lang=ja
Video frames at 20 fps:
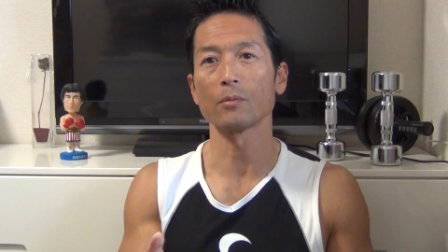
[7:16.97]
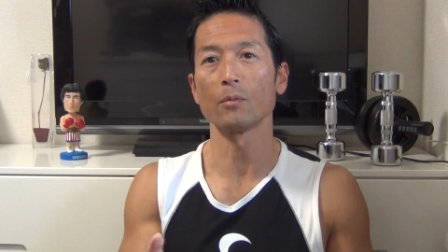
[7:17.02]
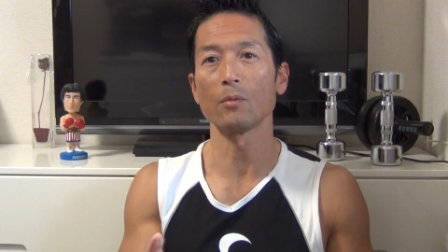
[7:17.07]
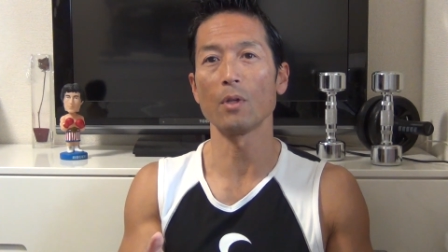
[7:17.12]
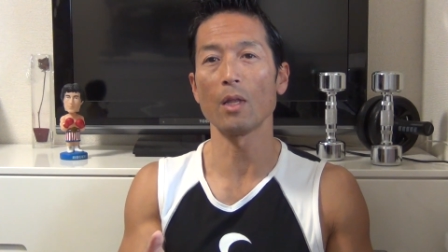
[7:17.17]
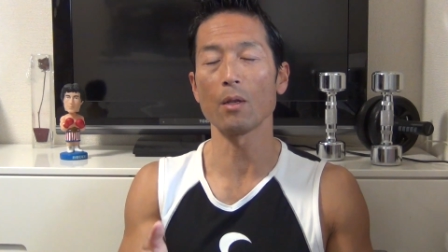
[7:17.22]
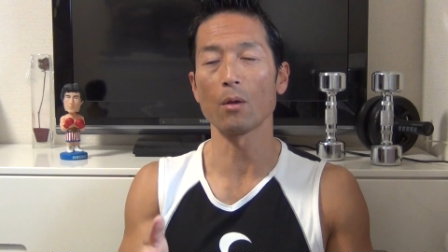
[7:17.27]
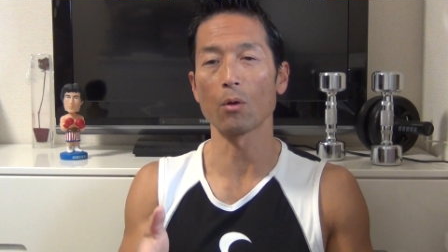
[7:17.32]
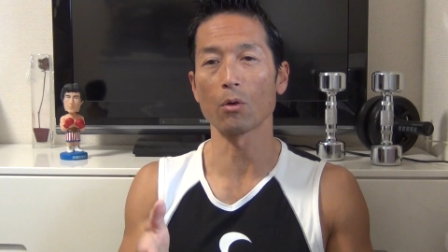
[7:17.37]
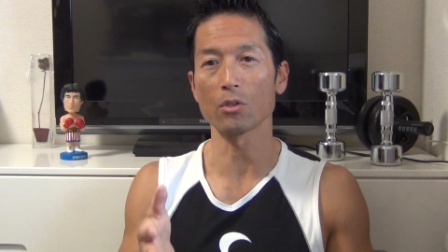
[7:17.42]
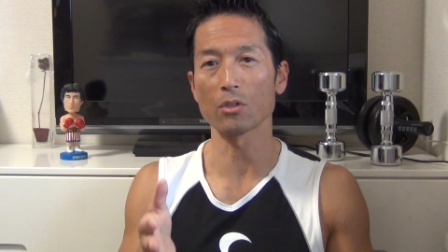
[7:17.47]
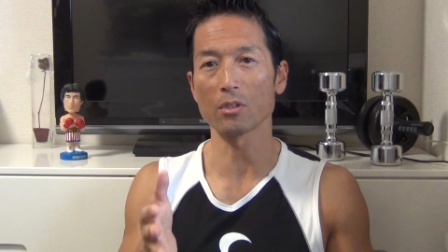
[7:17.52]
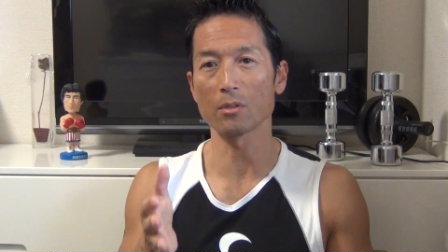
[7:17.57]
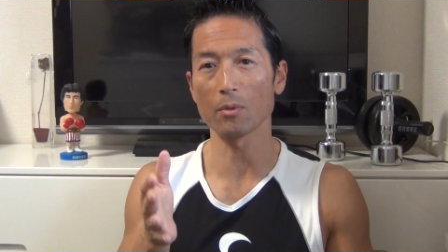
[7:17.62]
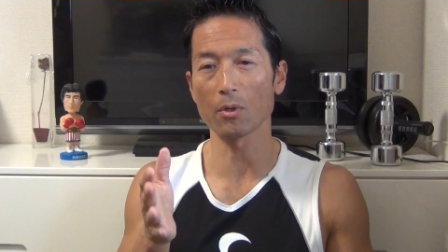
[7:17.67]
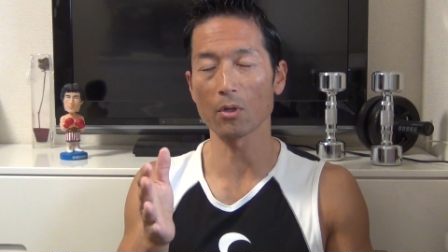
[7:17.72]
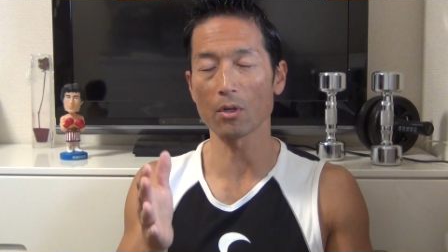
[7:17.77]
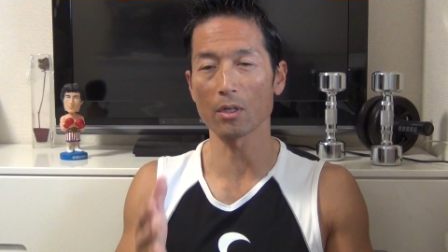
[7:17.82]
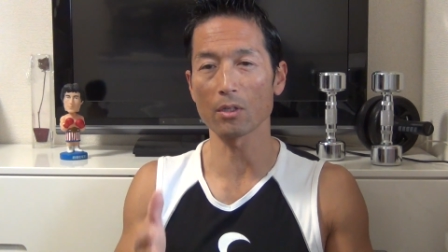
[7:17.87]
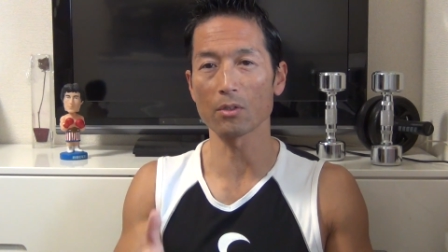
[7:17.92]
ね、
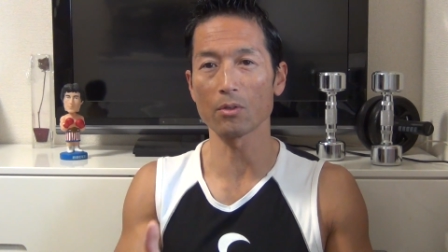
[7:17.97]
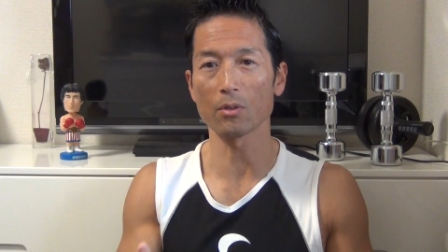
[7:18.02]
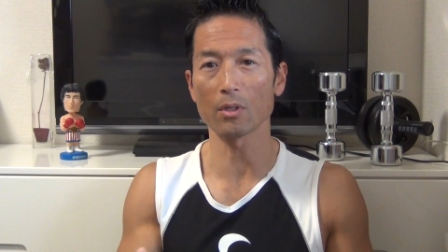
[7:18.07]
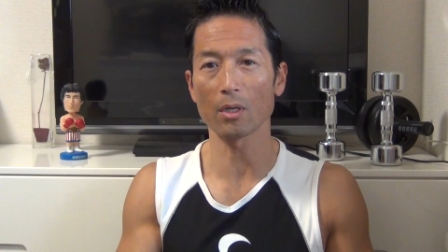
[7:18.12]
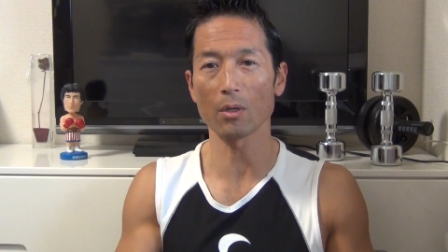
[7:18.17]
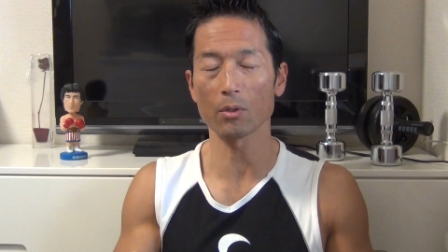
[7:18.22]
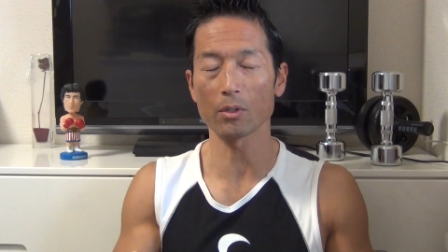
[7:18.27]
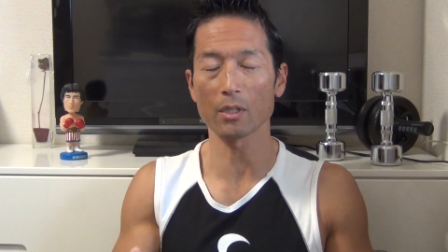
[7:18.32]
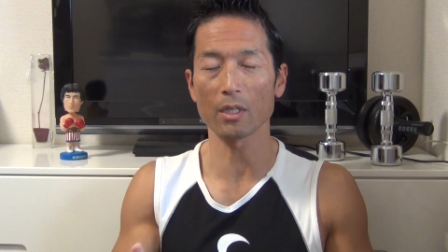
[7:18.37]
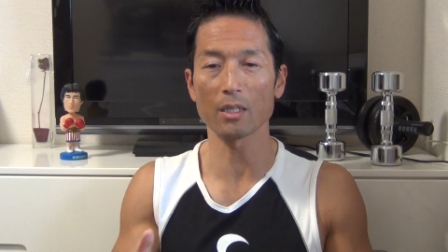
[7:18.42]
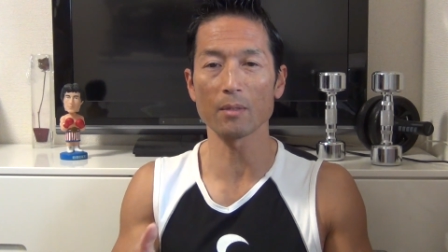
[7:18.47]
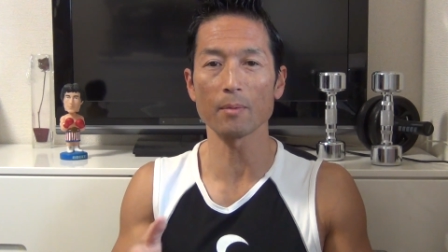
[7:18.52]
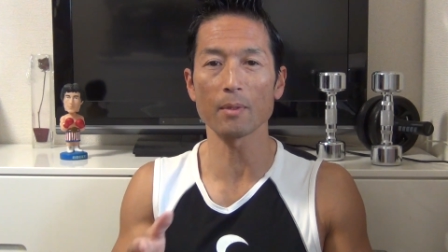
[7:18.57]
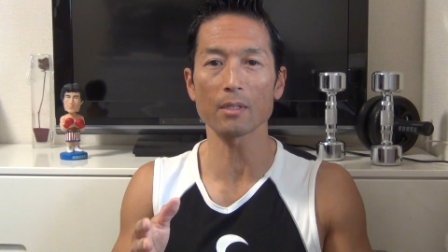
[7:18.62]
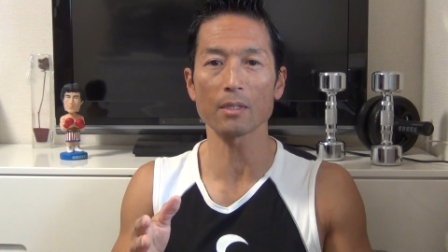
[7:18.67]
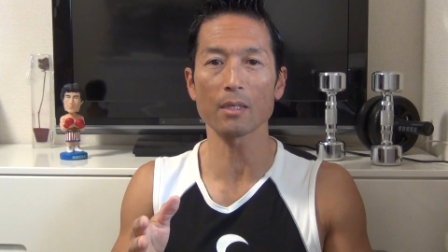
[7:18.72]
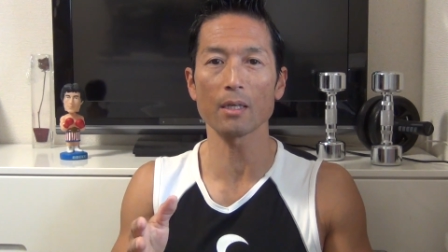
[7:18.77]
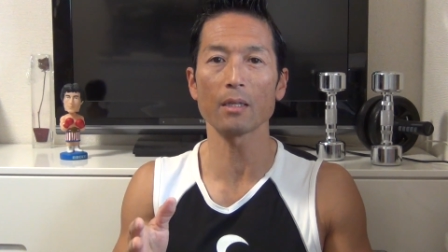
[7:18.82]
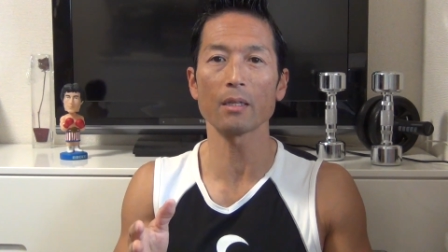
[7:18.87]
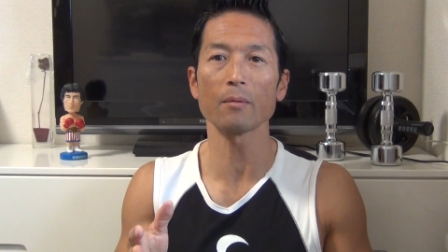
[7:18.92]
60秒ぐらい休憩を置いてやり
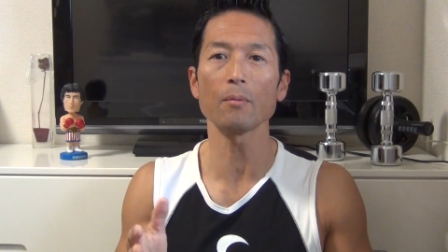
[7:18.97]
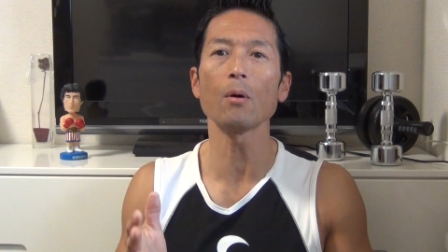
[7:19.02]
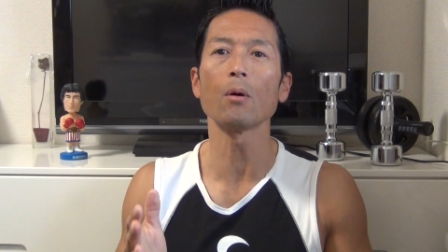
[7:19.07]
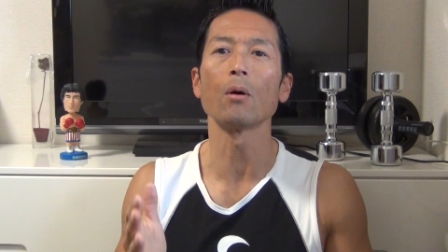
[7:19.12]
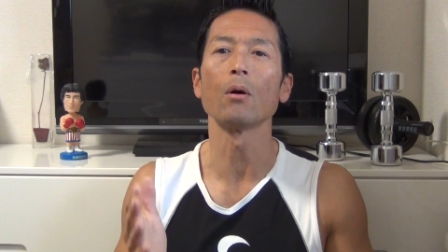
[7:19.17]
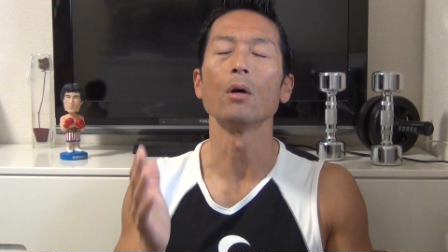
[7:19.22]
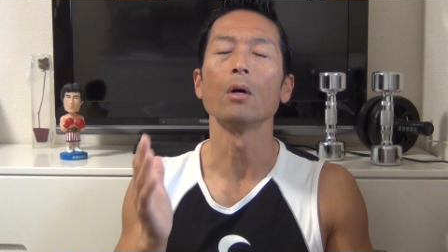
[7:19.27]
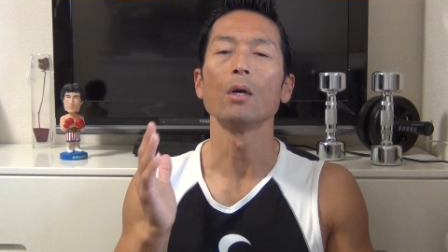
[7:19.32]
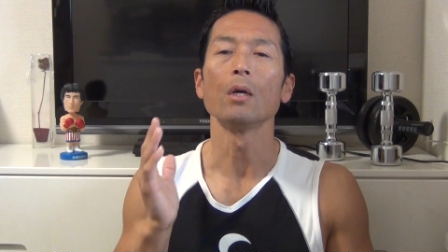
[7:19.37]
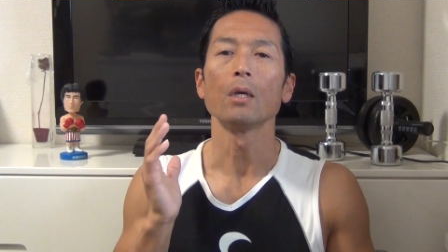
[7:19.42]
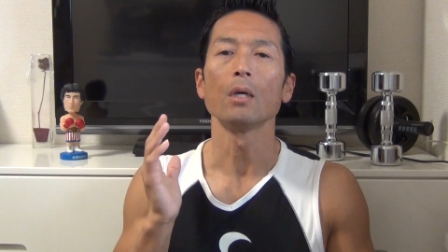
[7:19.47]
ますけれども、